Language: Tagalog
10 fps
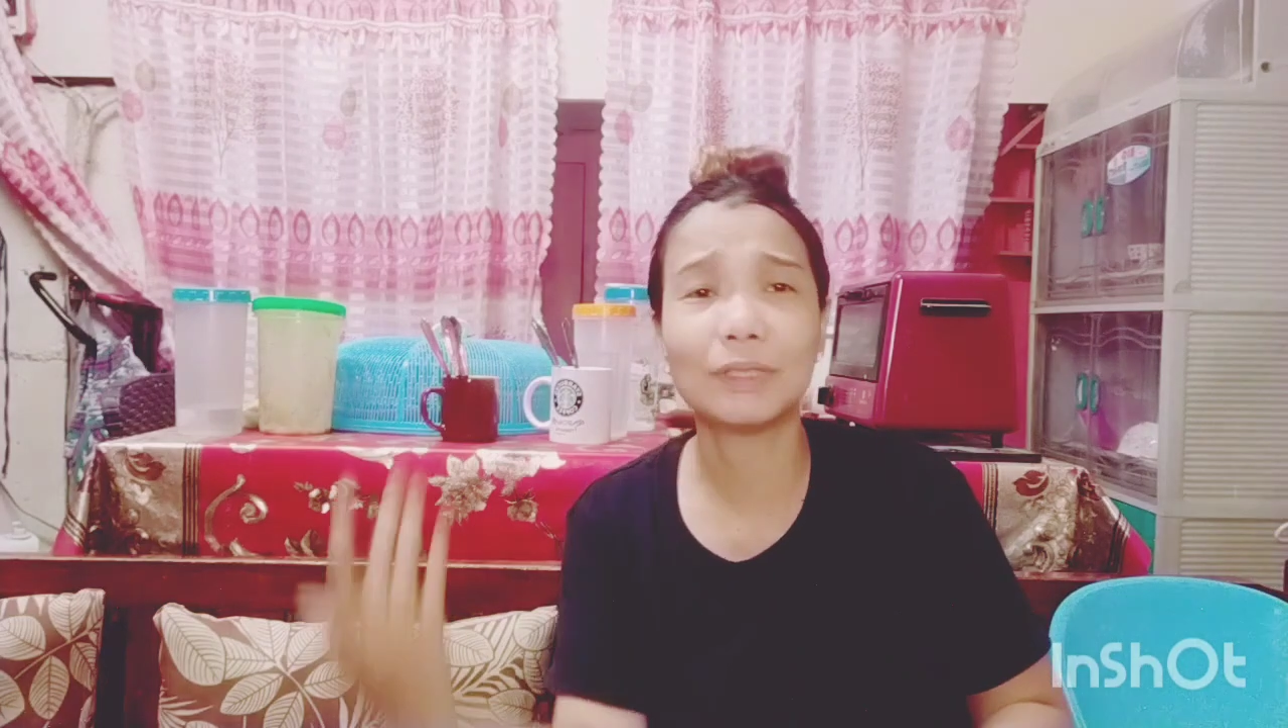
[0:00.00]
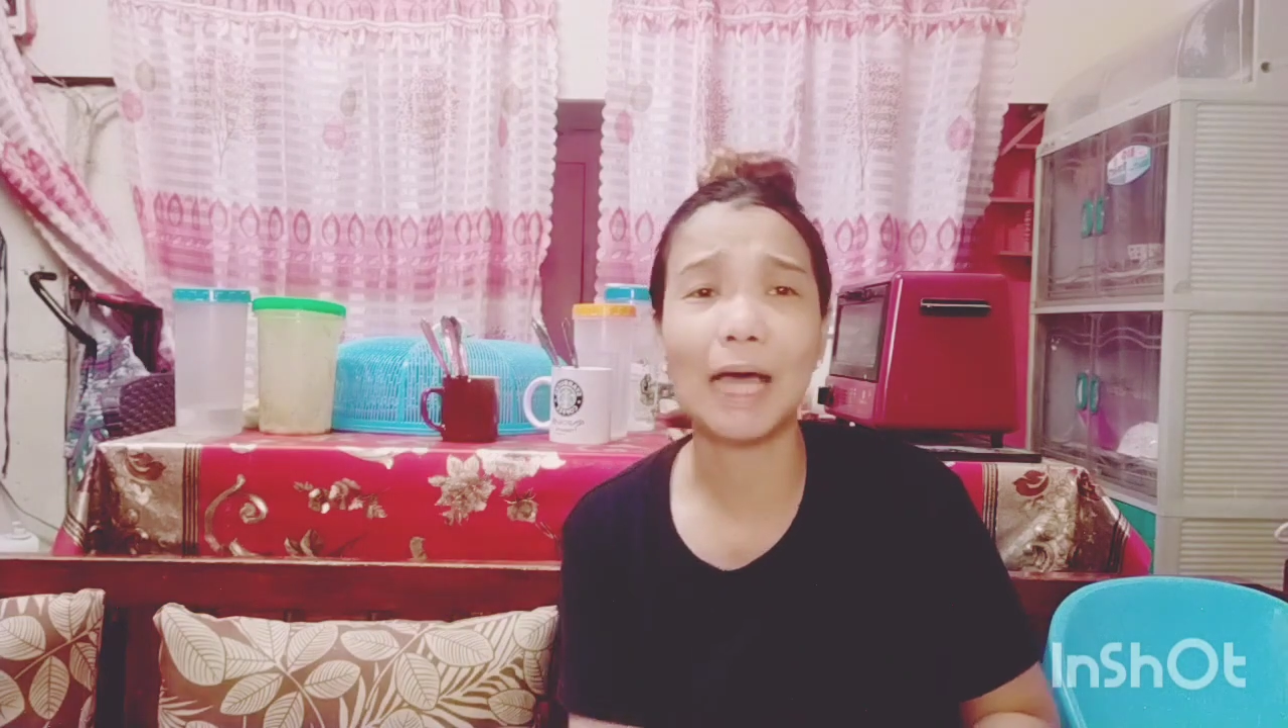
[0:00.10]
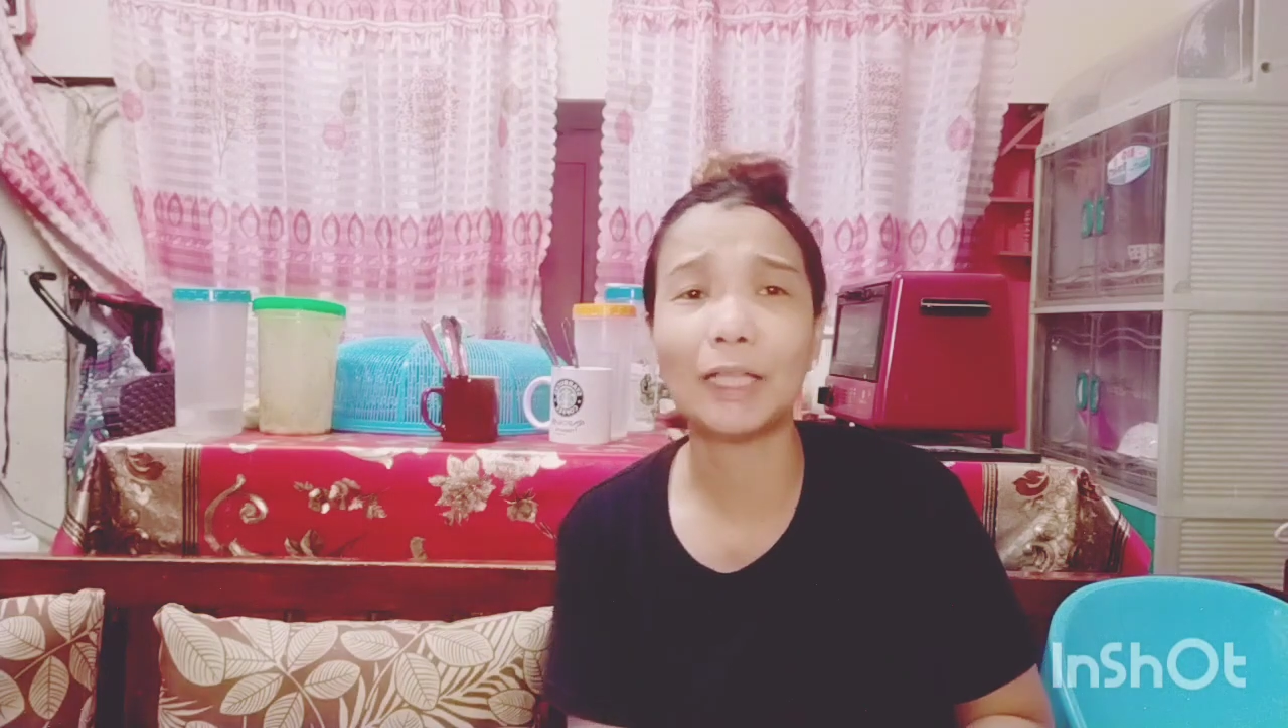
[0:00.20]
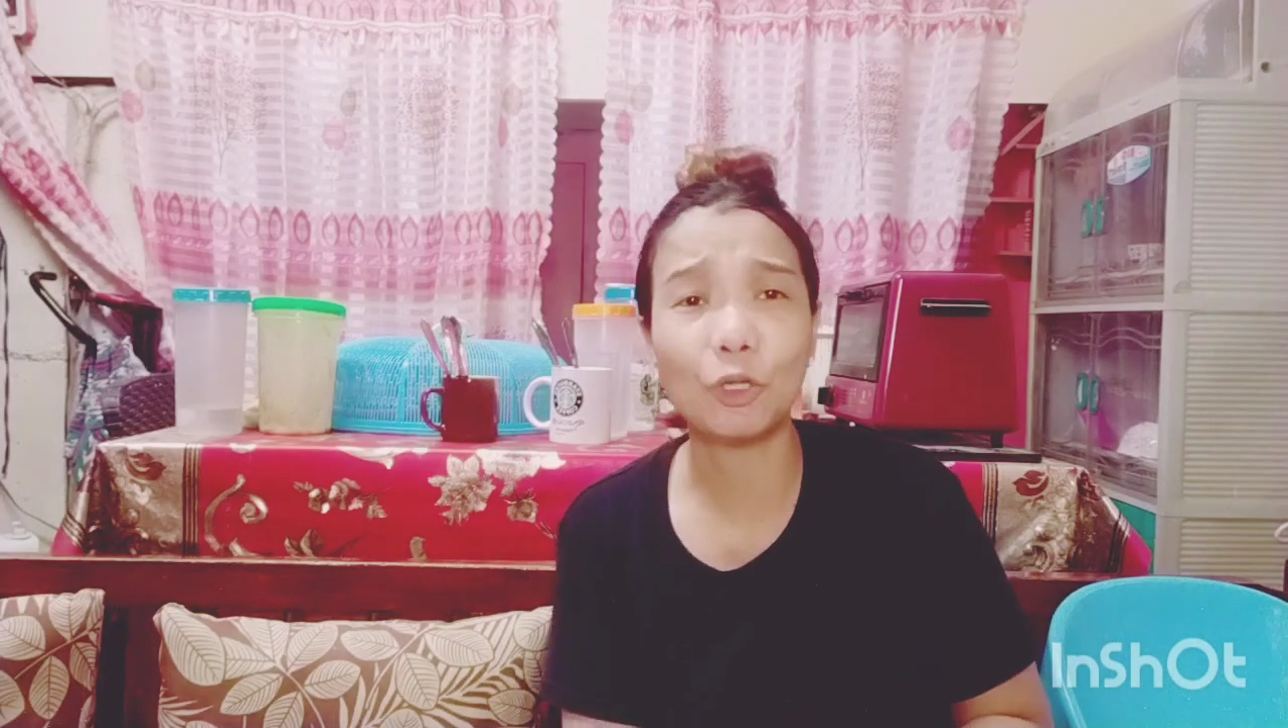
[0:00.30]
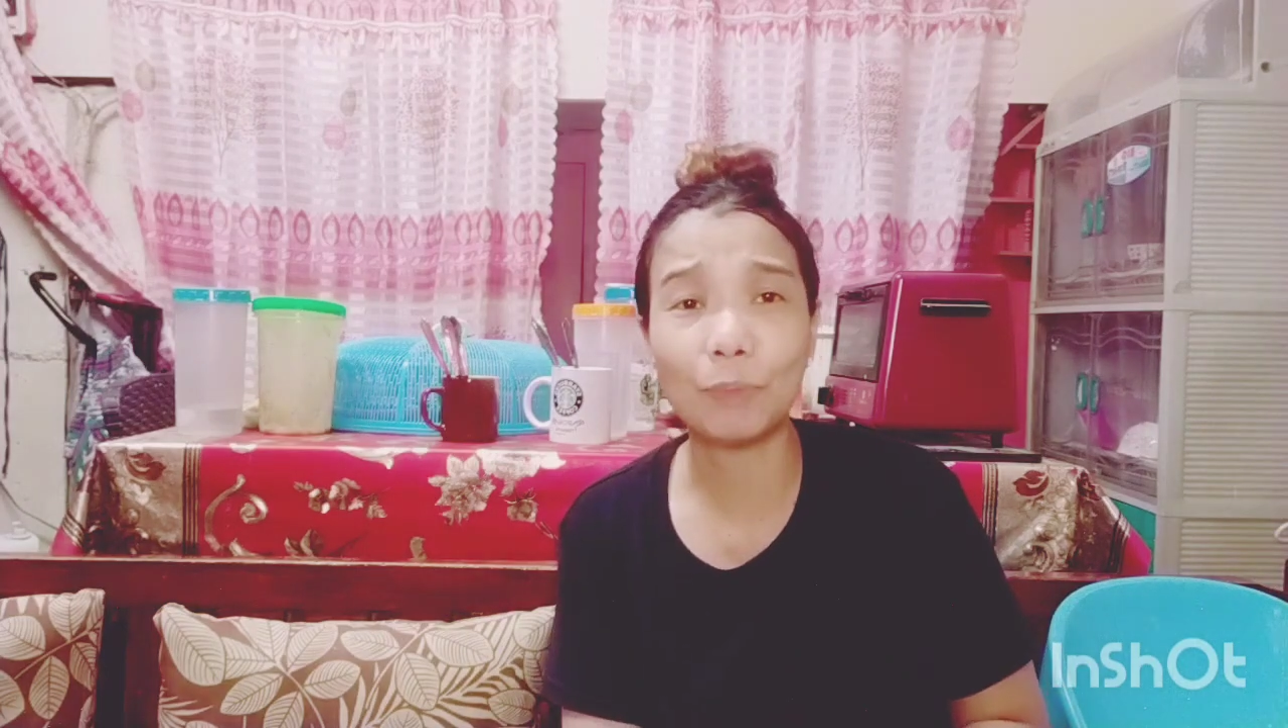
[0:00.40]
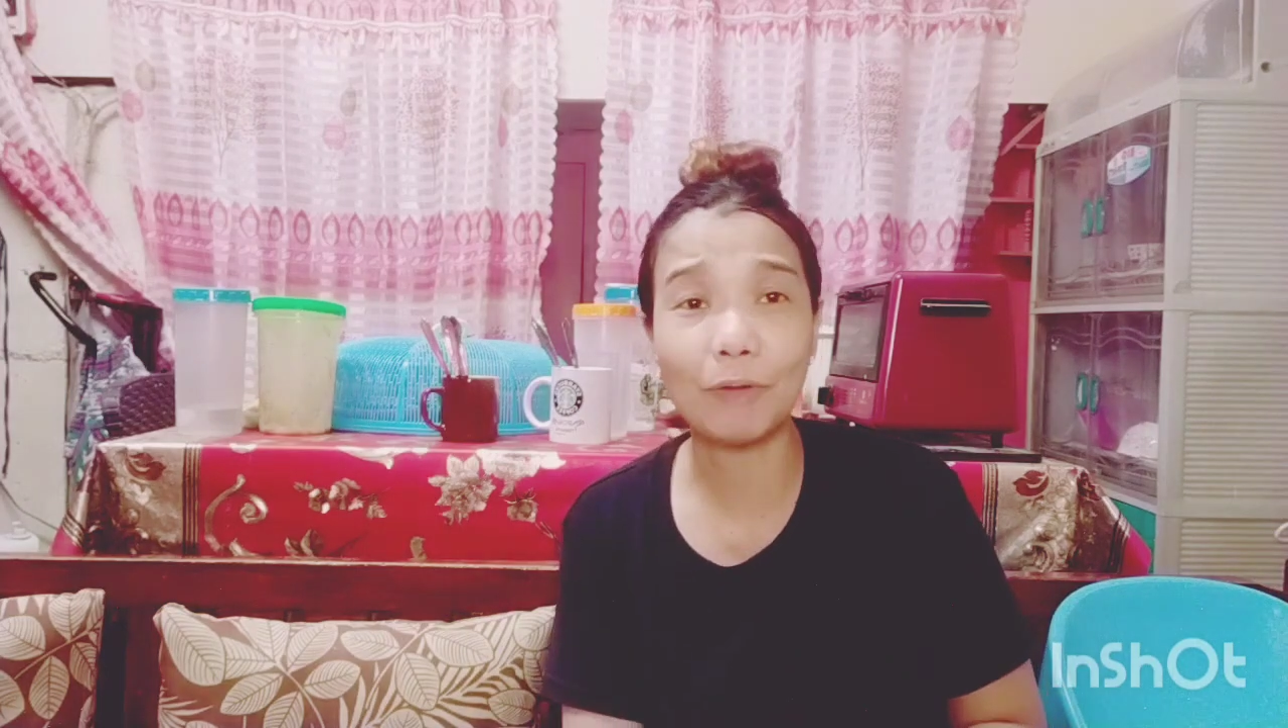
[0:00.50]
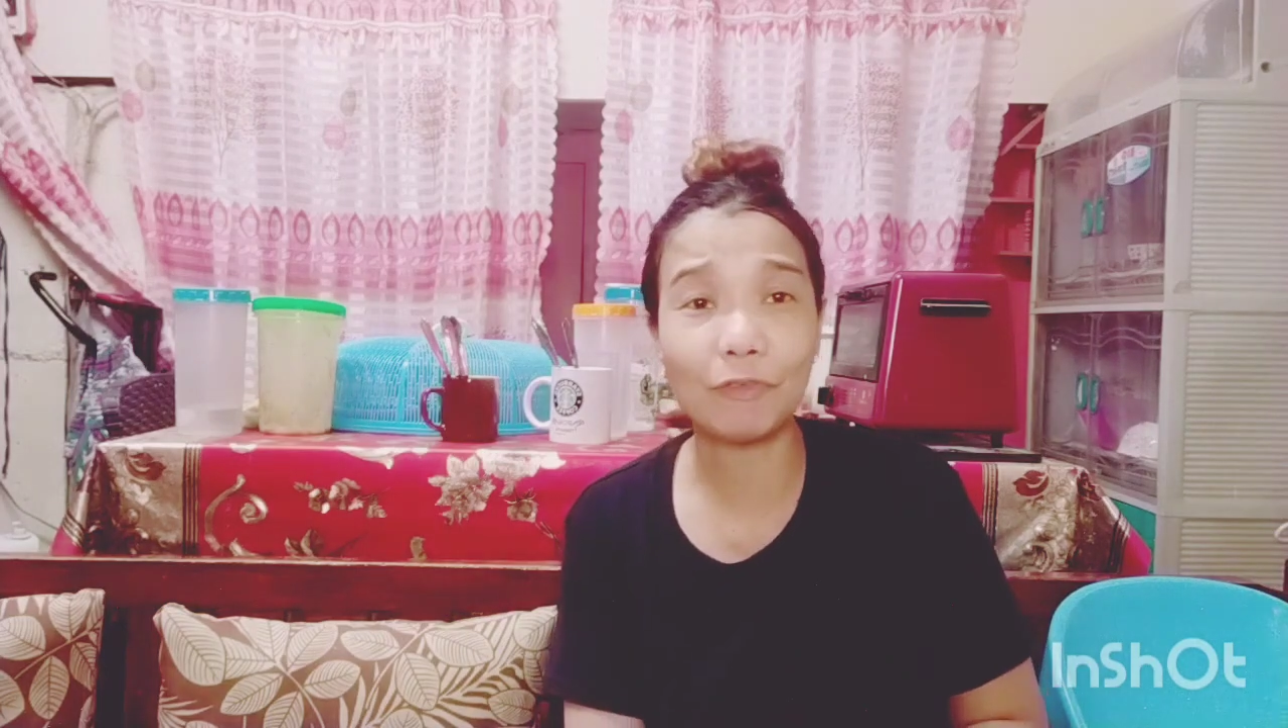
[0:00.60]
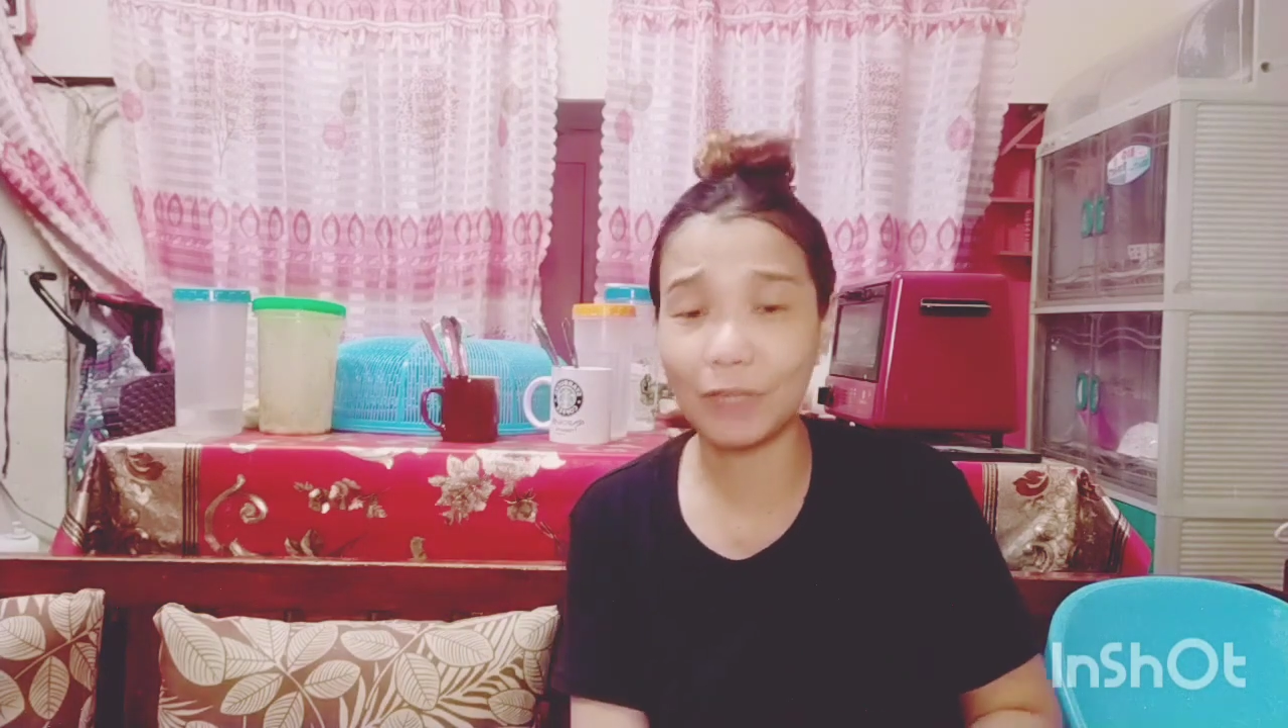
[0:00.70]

dati ko pang